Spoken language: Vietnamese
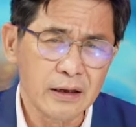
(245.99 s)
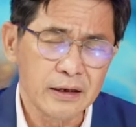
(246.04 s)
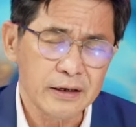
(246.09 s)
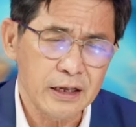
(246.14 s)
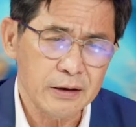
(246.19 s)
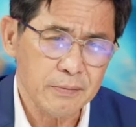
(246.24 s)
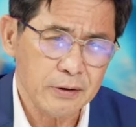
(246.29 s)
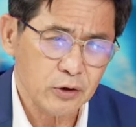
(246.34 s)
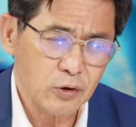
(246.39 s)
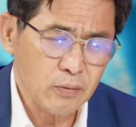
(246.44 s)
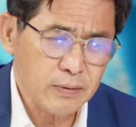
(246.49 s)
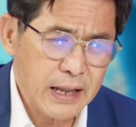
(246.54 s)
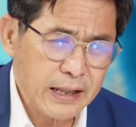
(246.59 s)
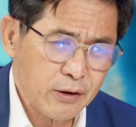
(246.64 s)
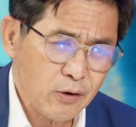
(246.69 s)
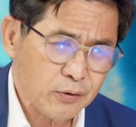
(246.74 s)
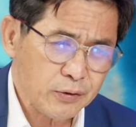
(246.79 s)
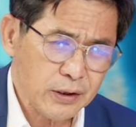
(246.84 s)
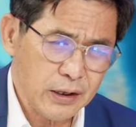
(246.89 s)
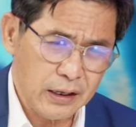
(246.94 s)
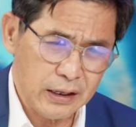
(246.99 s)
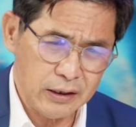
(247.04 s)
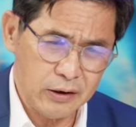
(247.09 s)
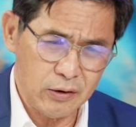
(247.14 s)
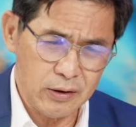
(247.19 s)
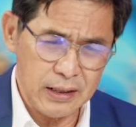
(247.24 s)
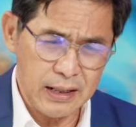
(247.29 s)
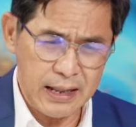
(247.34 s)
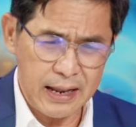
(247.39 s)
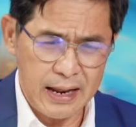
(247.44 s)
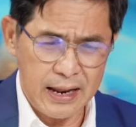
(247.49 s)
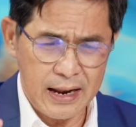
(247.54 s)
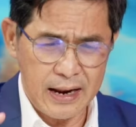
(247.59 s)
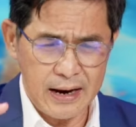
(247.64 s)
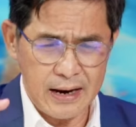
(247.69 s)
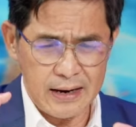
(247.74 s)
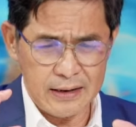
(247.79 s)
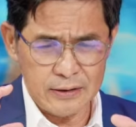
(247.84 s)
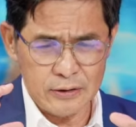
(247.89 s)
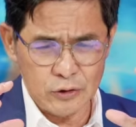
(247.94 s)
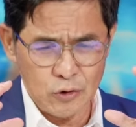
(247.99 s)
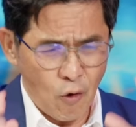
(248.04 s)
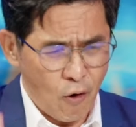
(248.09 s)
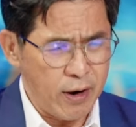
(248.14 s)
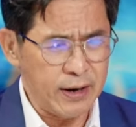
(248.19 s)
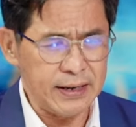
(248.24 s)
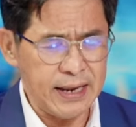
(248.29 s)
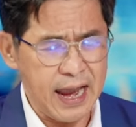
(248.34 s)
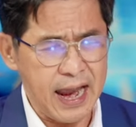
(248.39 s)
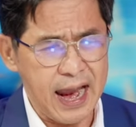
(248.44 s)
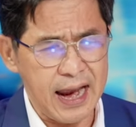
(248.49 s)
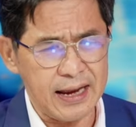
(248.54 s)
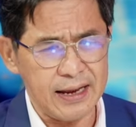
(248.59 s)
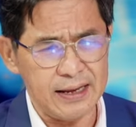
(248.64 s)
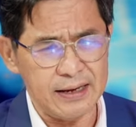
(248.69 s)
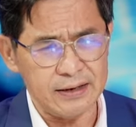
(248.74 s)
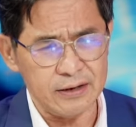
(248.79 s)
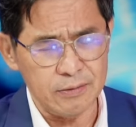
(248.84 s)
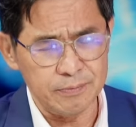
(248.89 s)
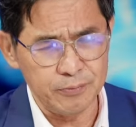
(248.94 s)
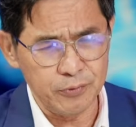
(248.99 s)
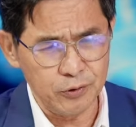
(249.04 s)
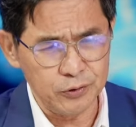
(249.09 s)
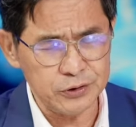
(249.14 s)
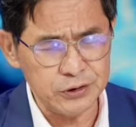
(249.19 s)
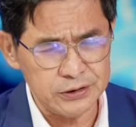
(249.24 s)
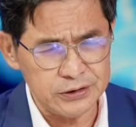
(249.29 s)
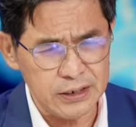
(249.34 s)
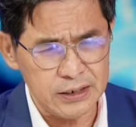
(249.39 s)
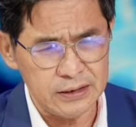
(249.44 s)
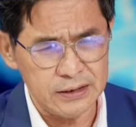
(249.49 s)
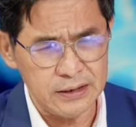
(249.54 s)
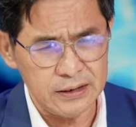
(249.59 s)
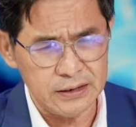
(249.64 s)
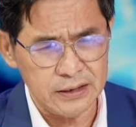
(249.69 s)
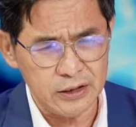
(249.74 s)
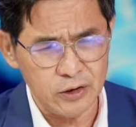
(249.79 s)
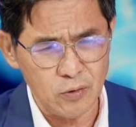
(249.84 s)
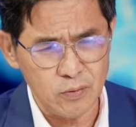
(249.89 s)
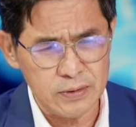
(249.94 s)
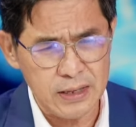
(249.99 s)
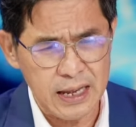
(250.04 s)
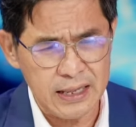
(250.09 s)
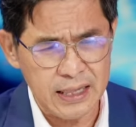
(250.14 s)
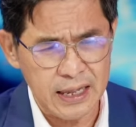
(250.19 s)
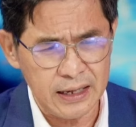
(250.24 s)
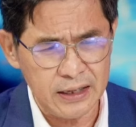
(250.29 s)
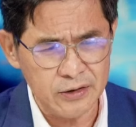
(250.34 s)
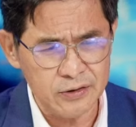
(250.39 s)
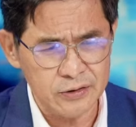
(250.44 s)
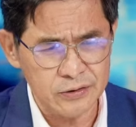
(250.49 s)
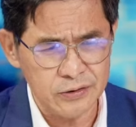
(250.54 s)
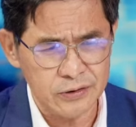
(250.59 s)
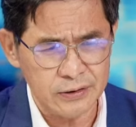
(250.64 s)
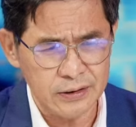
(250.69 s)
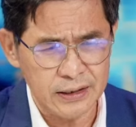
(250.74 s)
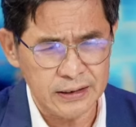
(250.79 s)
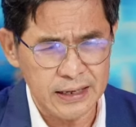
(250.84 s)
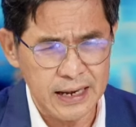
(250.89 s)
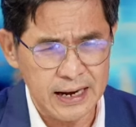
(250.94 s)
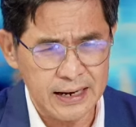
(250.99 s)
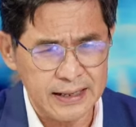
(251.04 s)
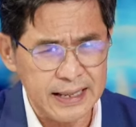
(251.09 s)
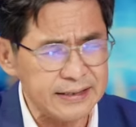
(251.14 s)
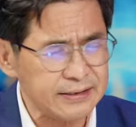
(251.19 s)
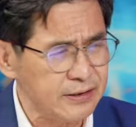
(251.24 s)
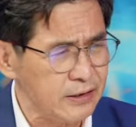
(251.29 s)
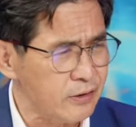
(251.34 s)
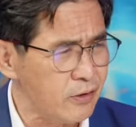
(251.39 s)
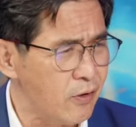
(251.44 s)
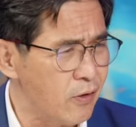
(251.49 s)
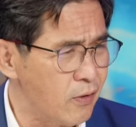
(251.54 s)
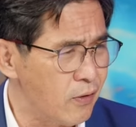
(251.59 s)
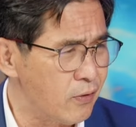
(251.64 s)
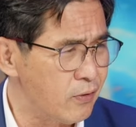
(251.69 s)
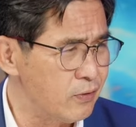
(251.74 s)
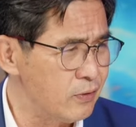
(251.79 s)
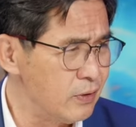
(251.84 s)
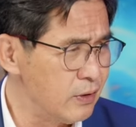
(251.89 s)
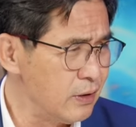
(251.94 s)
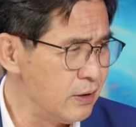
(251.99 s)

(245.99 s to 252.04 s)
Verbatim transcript: khi mà chúng ta nói về gọi là soạn nhạc composition thì chúng ta thấy thường thường là nhạc classical